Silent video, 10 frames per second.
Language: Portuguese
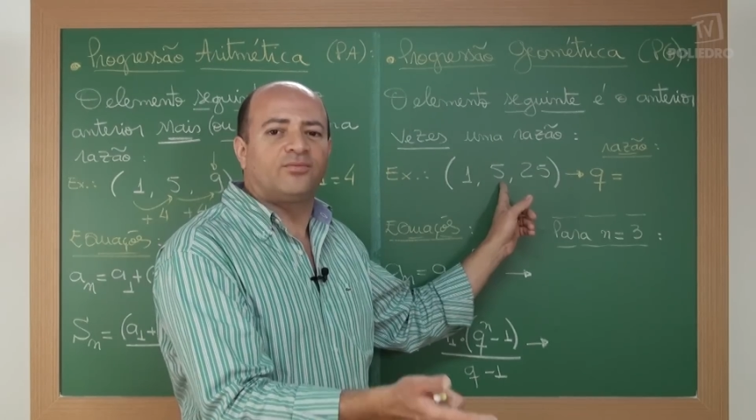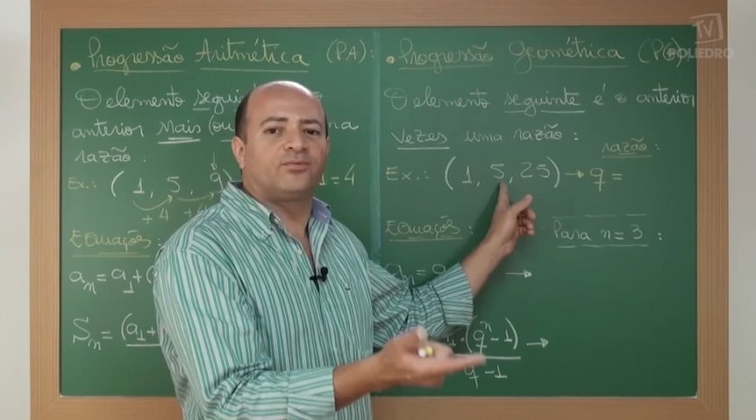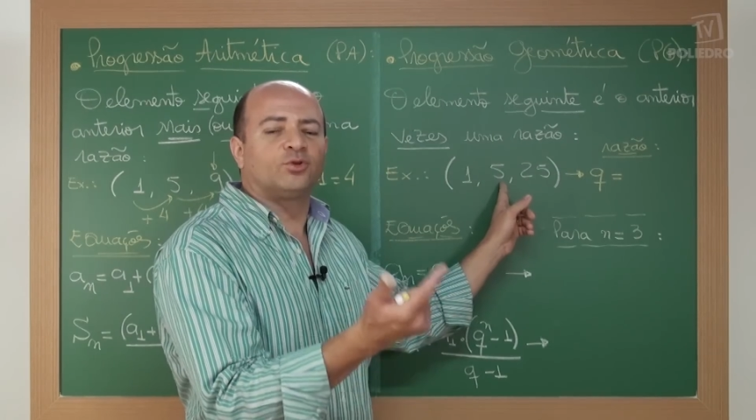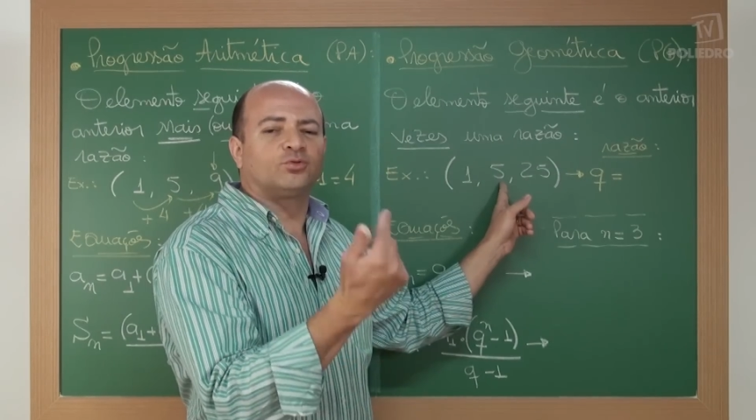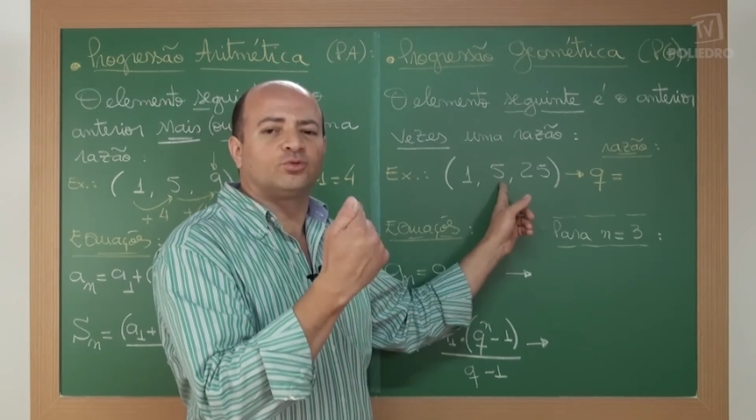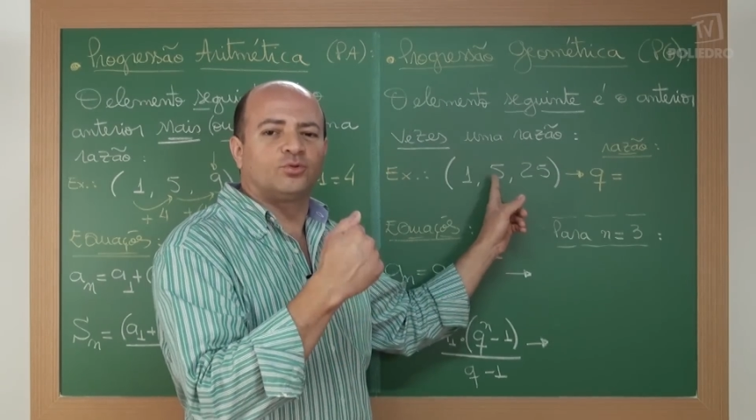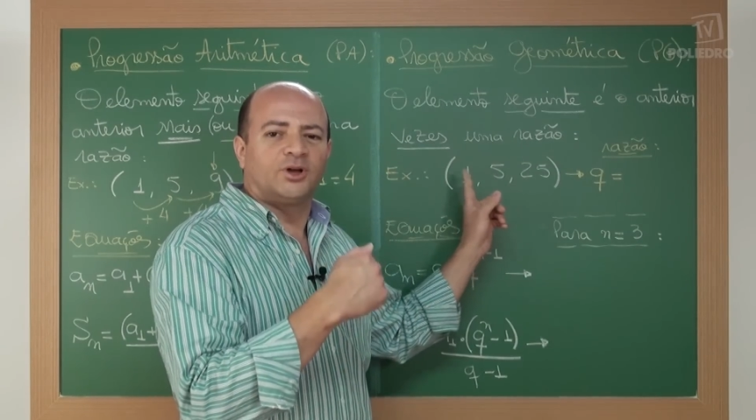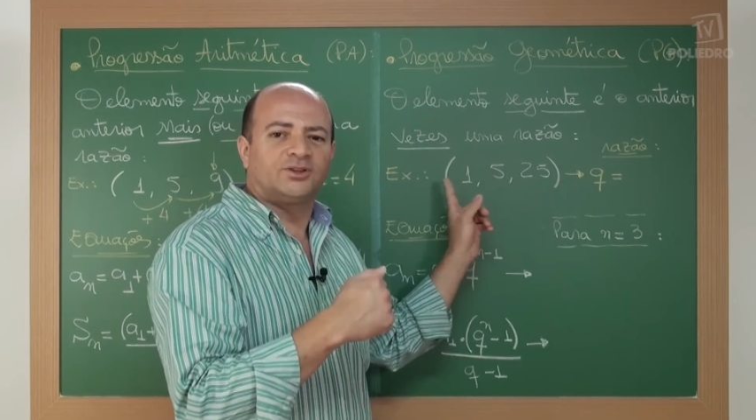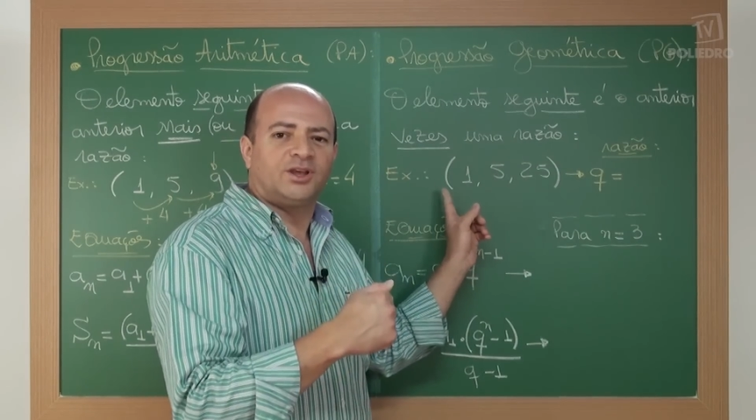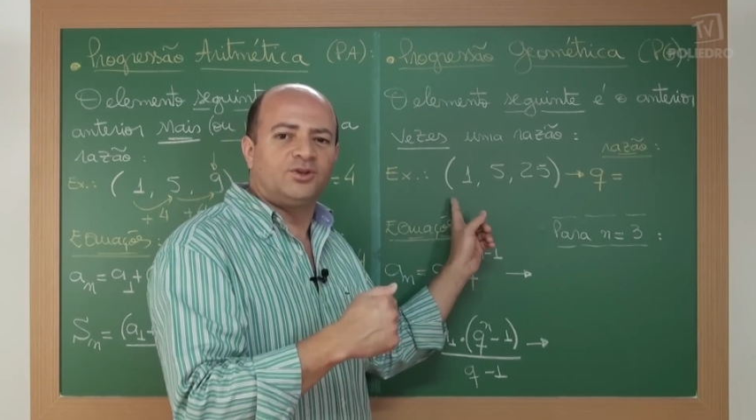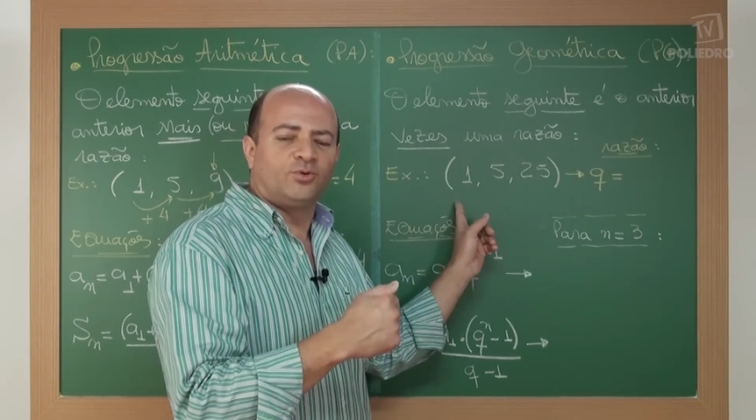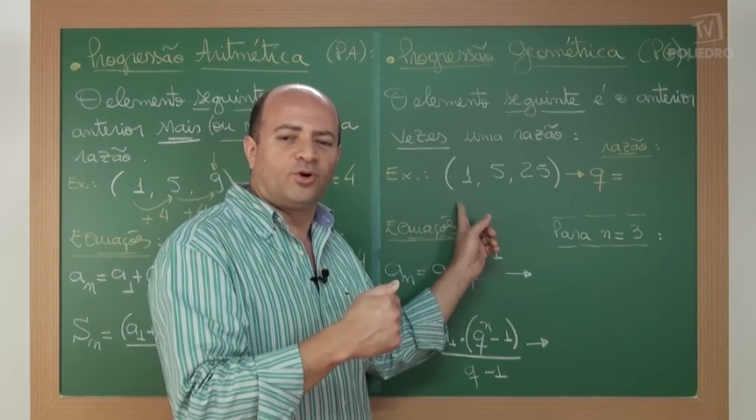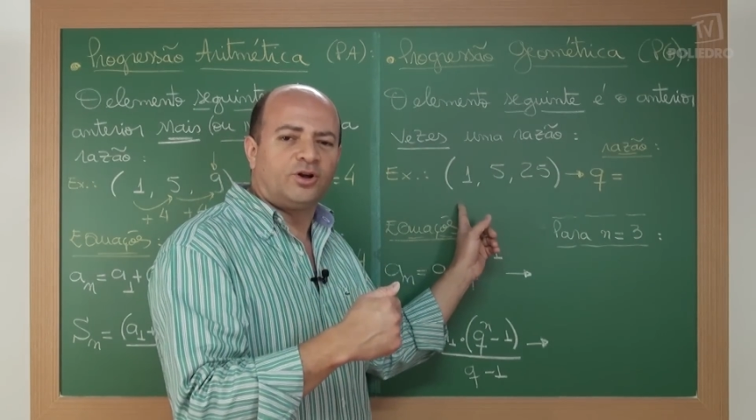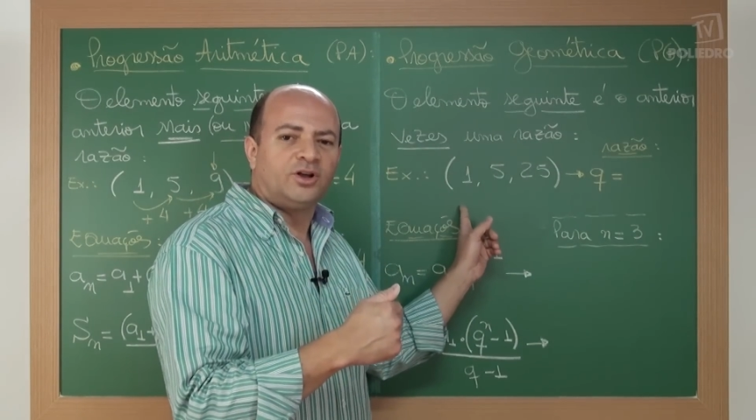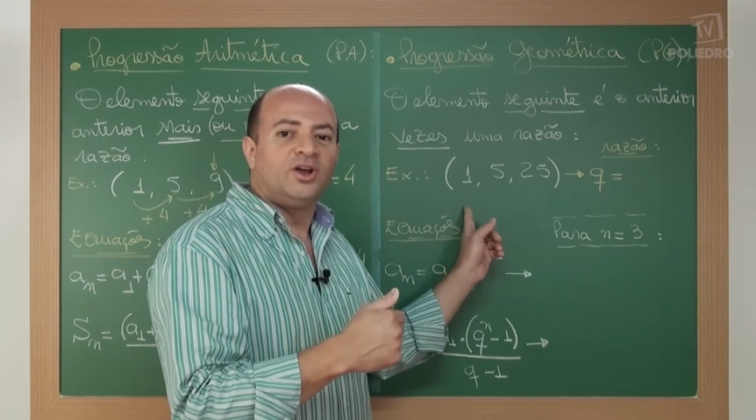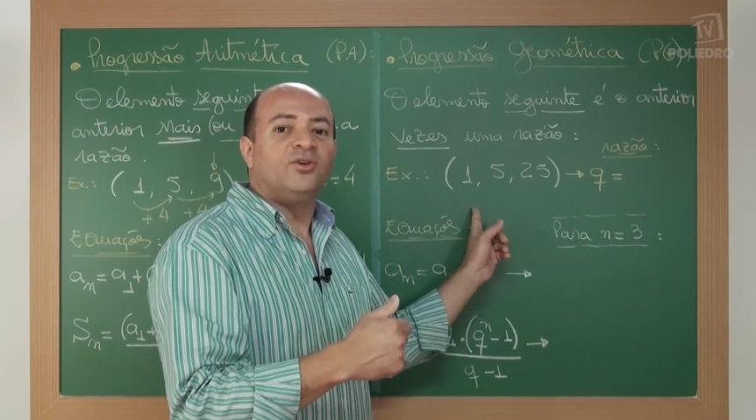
Fruto do anterior